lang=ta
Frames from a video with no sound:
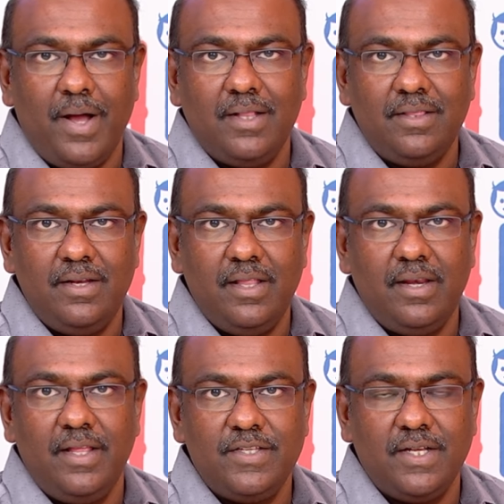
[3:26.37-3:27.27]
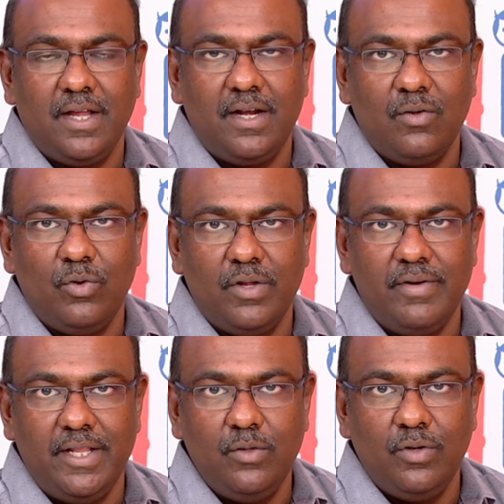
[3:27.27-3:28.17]
பார்த்து நிர்ணயித்து கரெக்டாக கொடுக்க
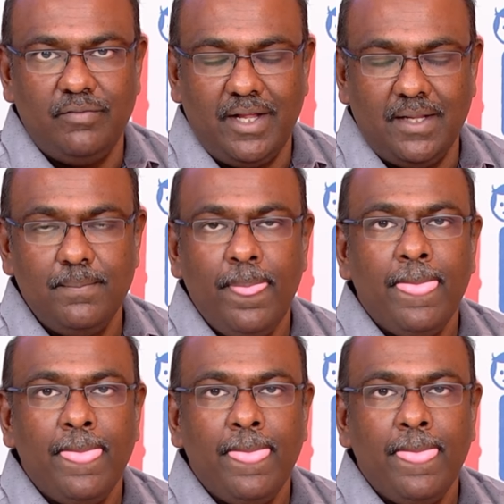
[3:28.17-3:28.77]
வேண்டியது உங்கள் வேலை